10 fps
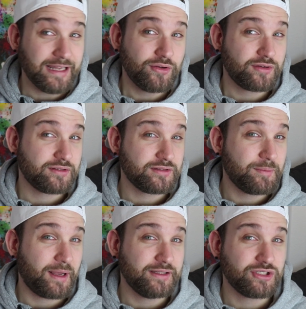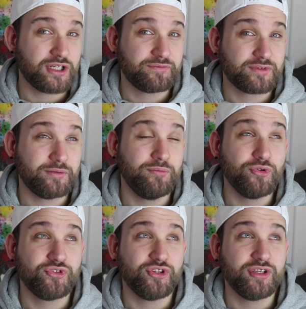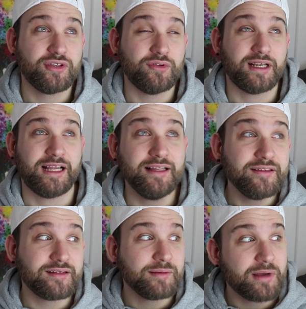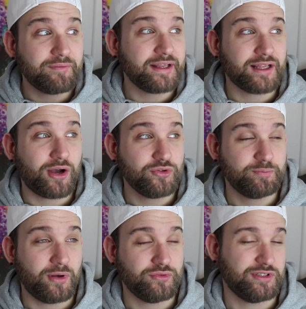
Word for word: Dennoch, eine Partnerschaft muss sich oder kann sich immer weiter ausbauen.